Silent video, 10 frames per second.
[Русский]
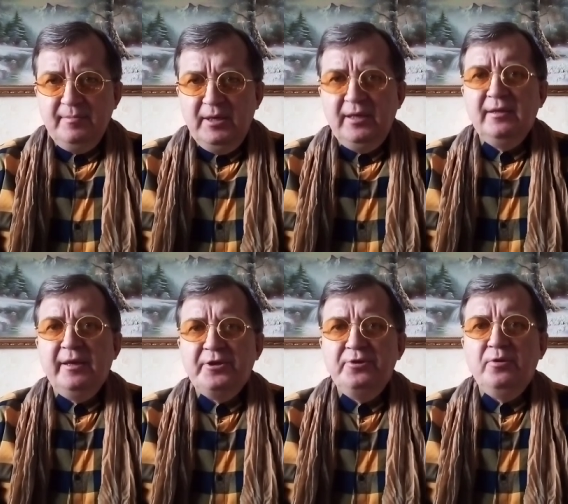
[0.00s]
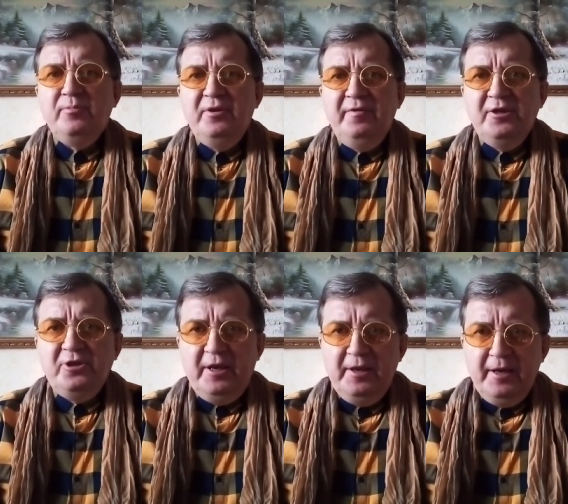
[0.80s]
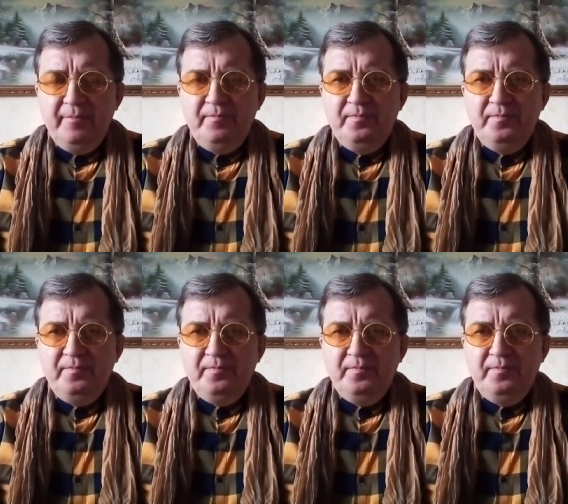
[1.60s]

мы начнем движение –